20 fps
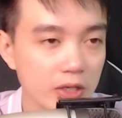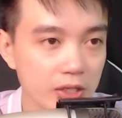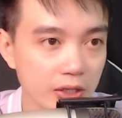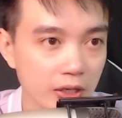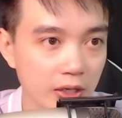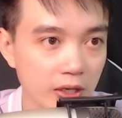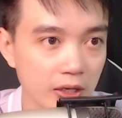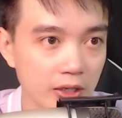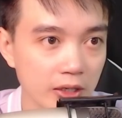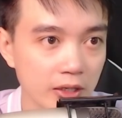rữa
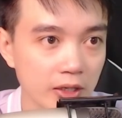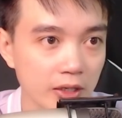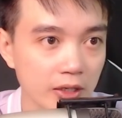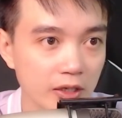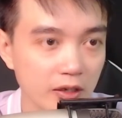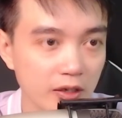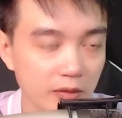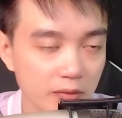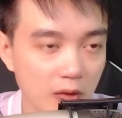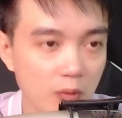hơn,
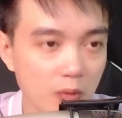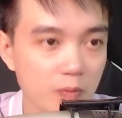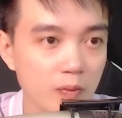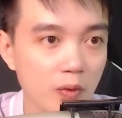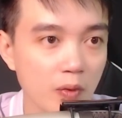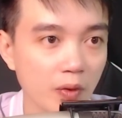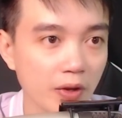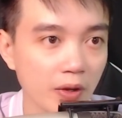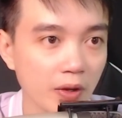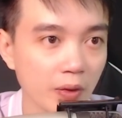bốc
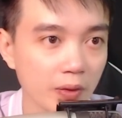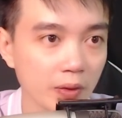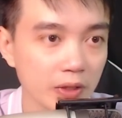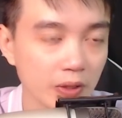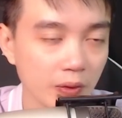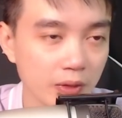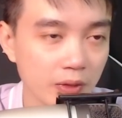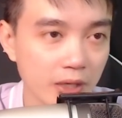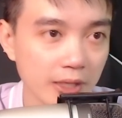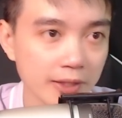mùi hôi
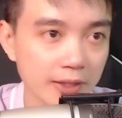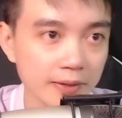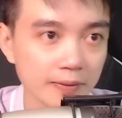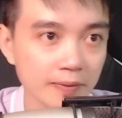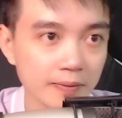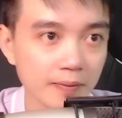thối hơn.